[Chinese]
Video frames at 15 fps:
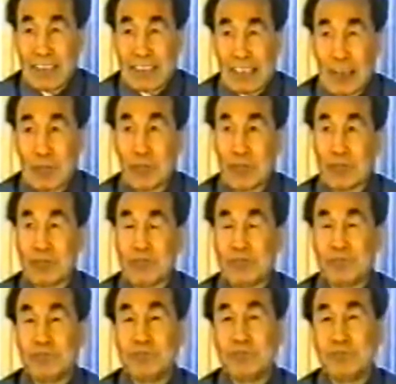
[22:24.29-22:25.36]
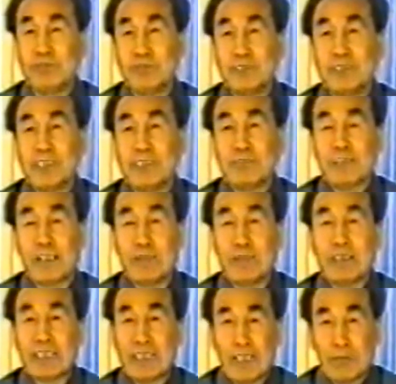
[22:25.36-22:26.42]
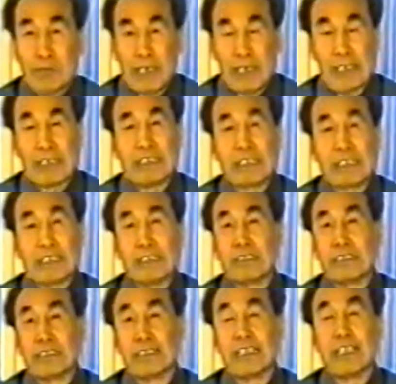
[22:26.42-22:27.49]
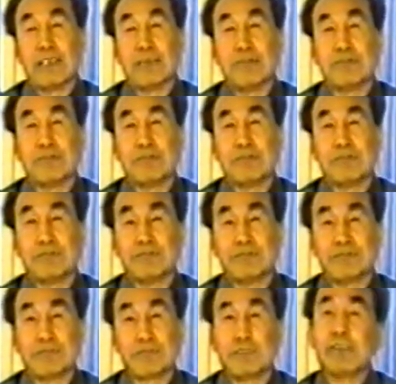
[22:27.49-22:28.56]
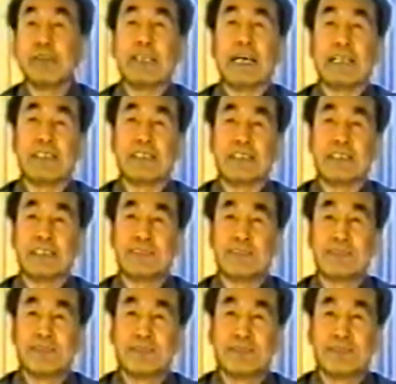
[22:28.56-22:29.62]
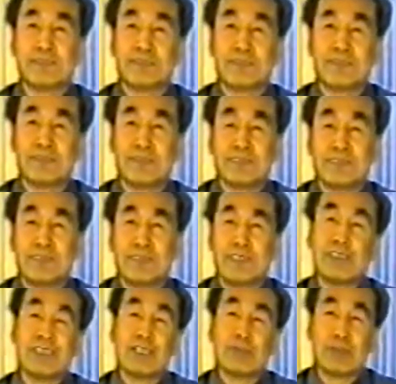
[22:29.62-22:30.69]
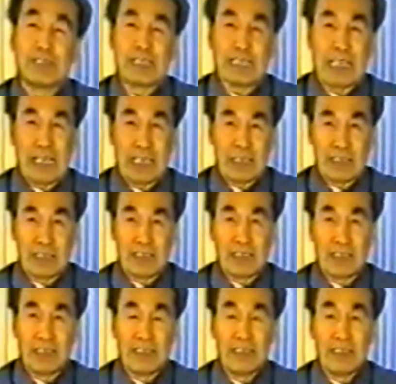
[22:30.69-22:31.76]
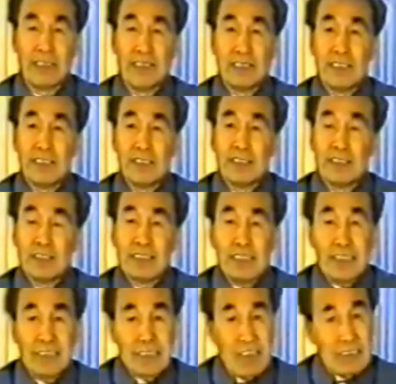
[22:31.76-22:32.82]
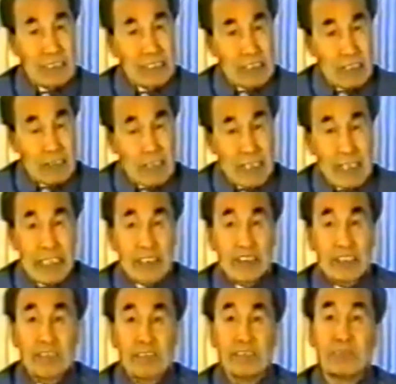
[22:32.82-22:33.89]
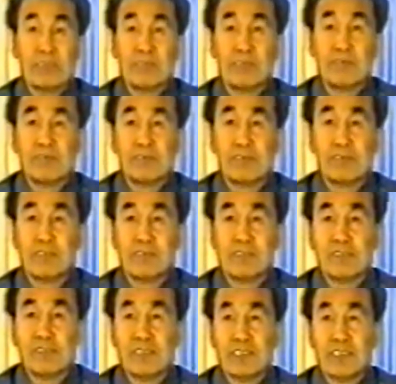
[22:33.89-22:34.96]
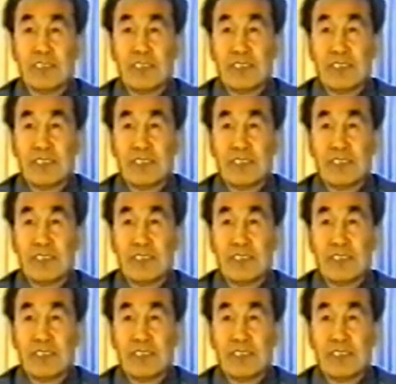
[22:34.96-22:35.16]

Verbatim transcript: 所以你要总要找，我们得了病就是个困难，这是个不正常。就是你要找你有利因素。